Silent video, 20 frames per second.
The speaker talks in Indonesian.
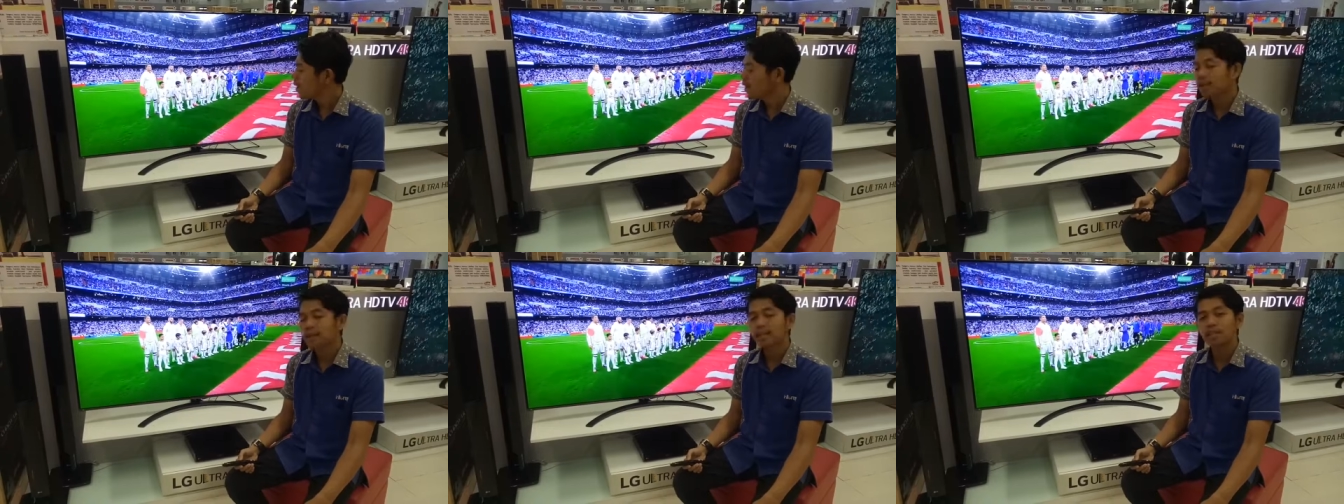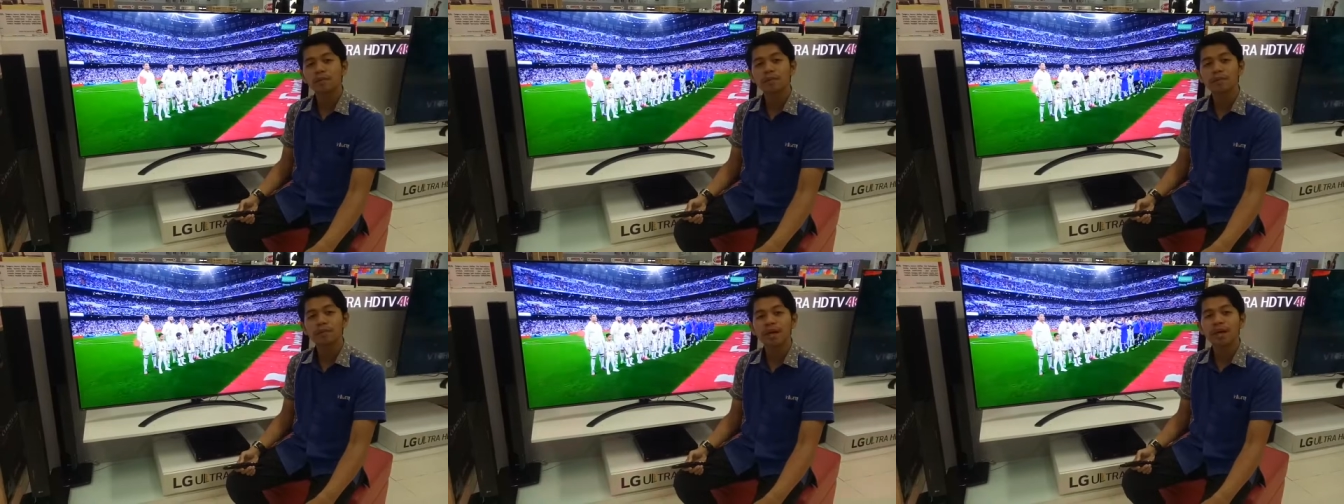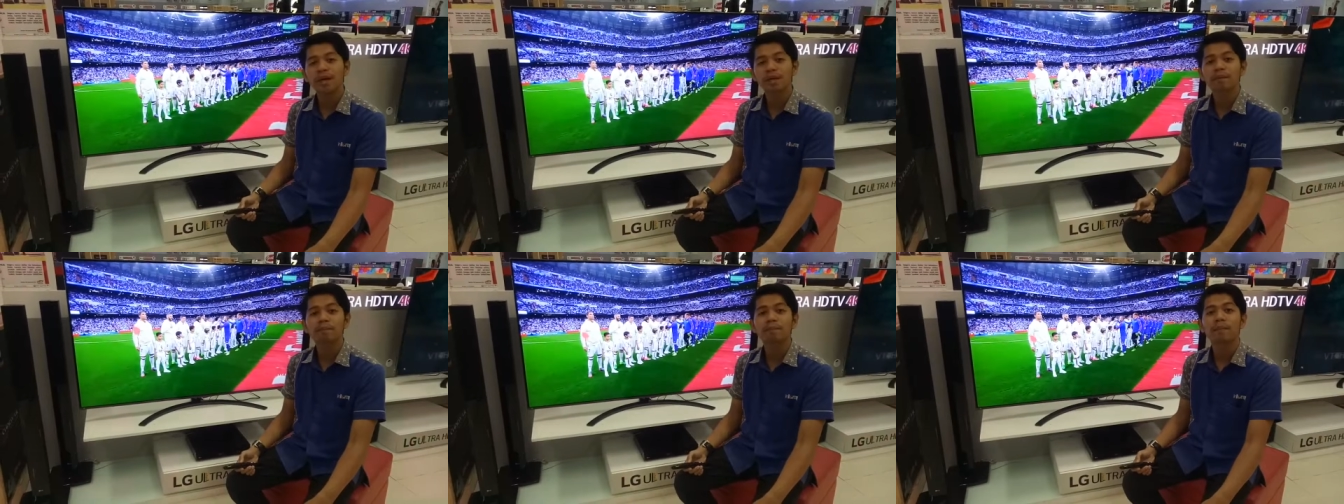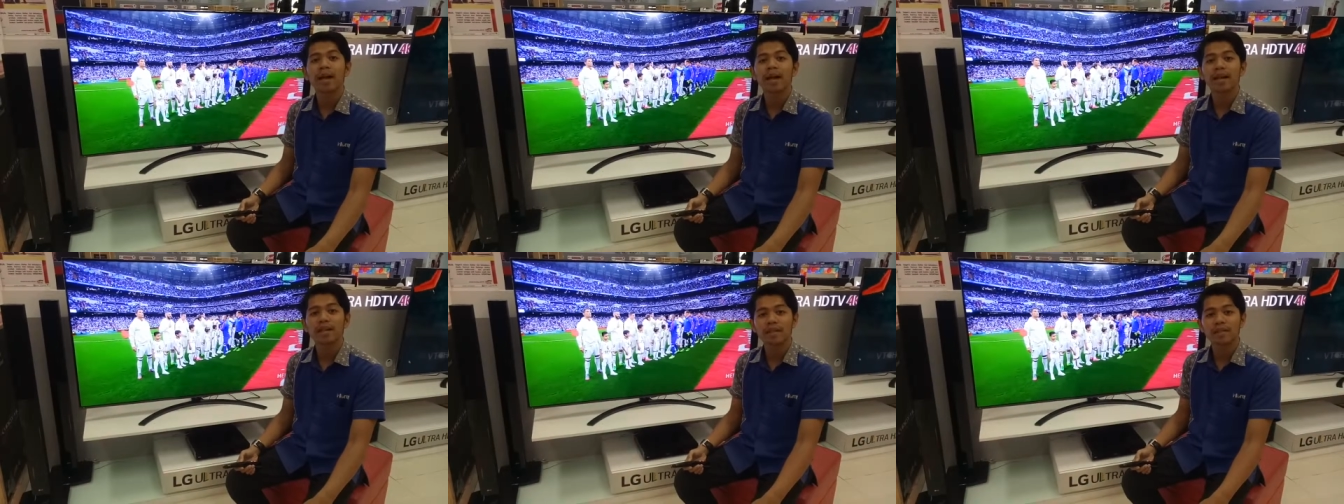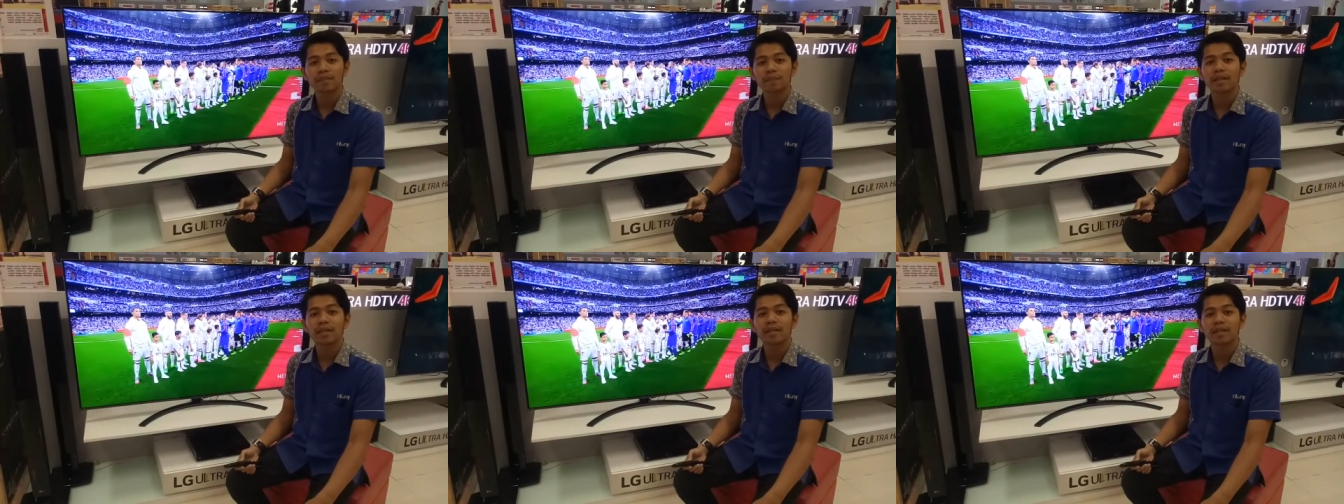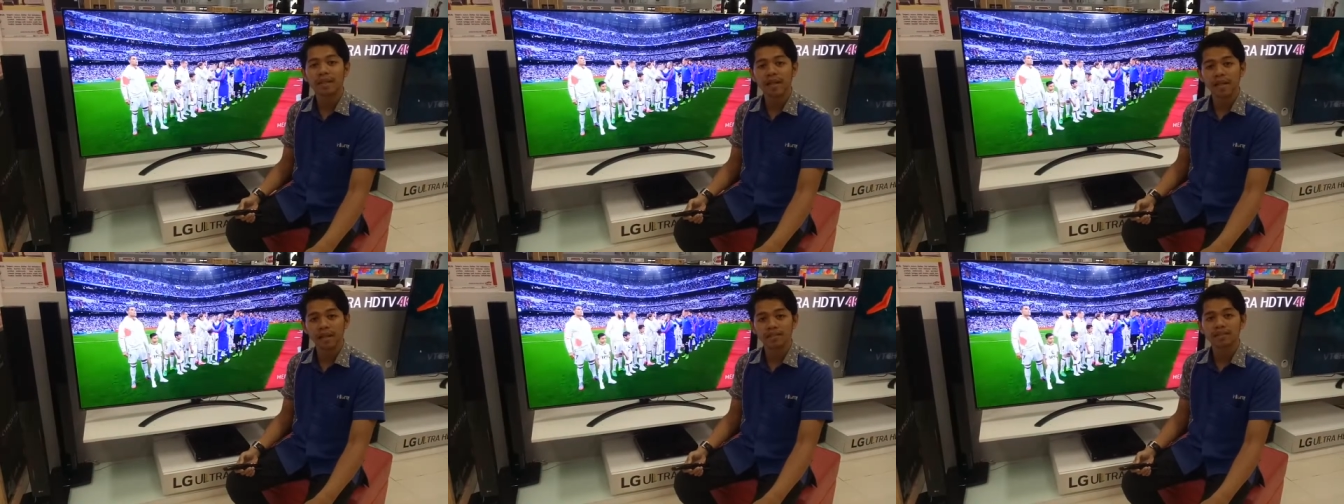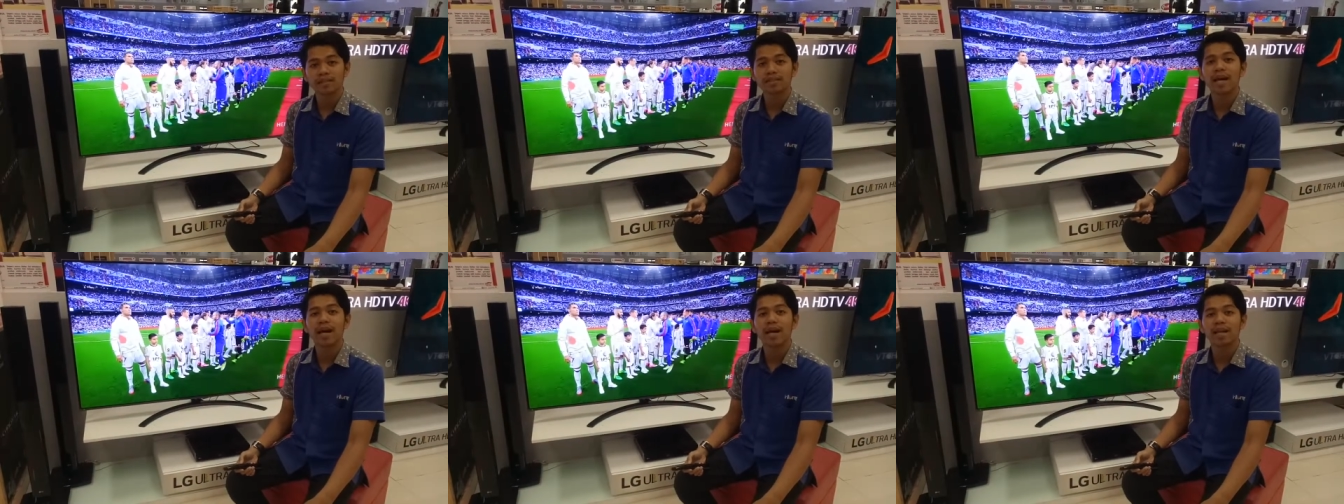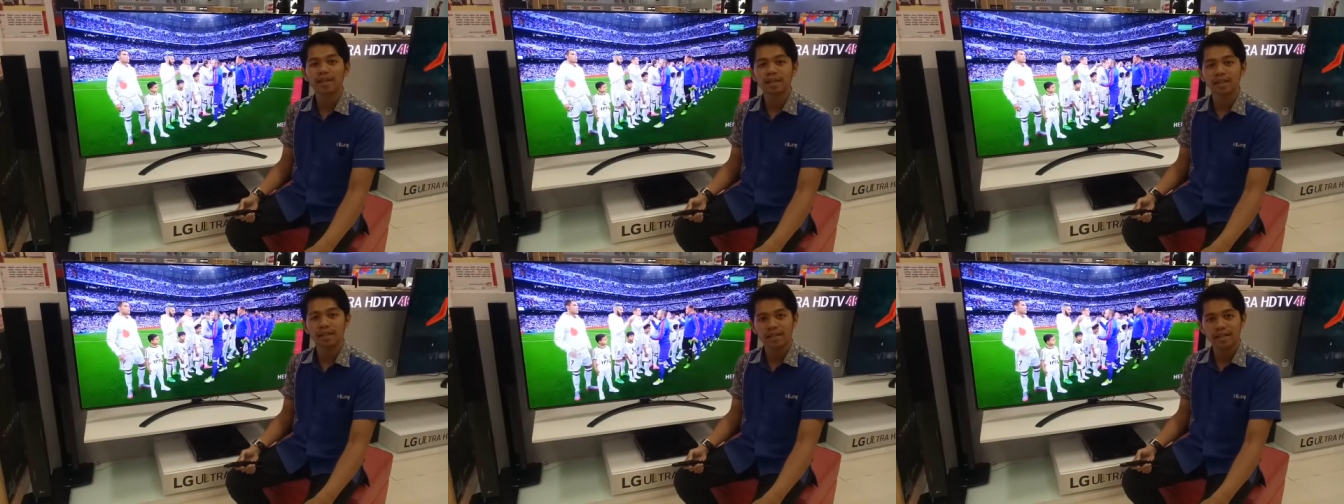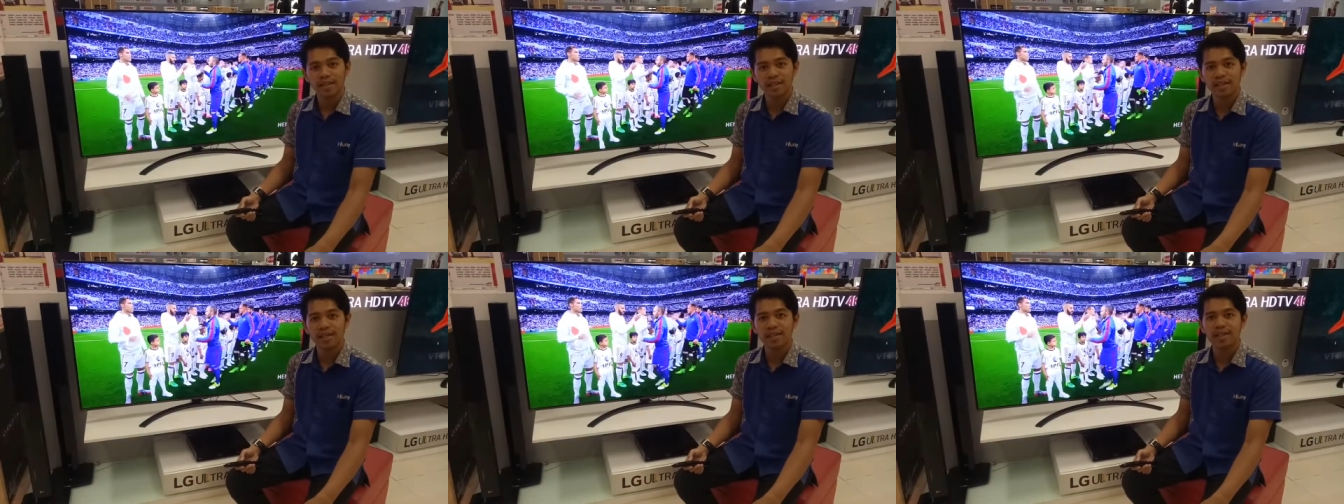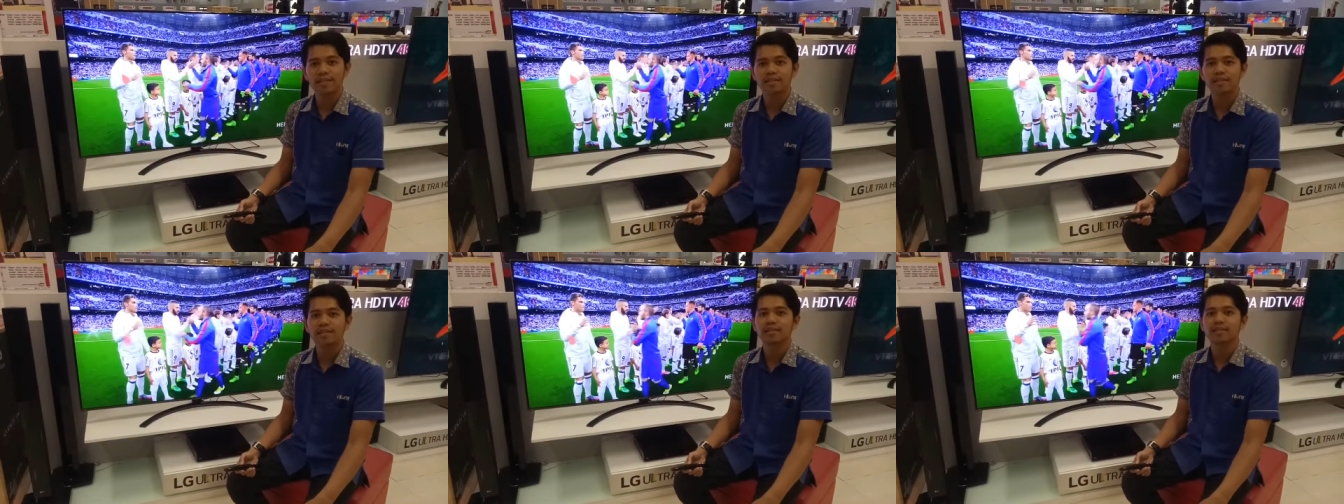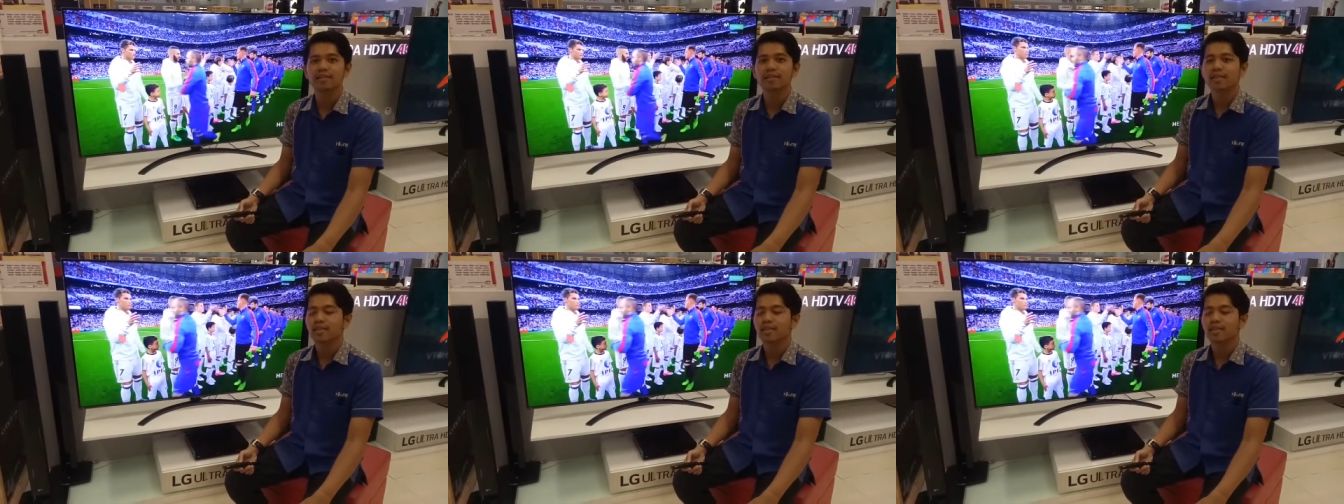adalah TV yang paling pintar saat ini ya guys.